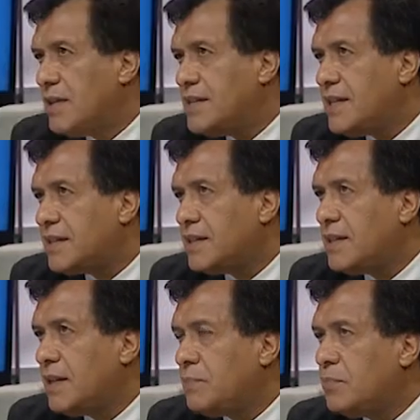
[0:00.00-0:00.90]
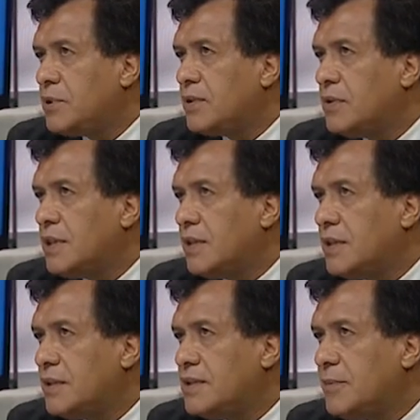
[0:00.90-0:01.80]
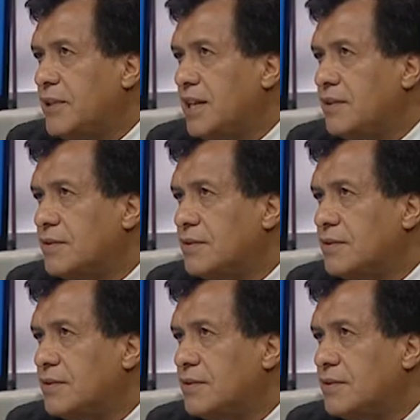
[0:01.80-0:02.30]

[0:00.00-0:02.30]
del cierre del seminario?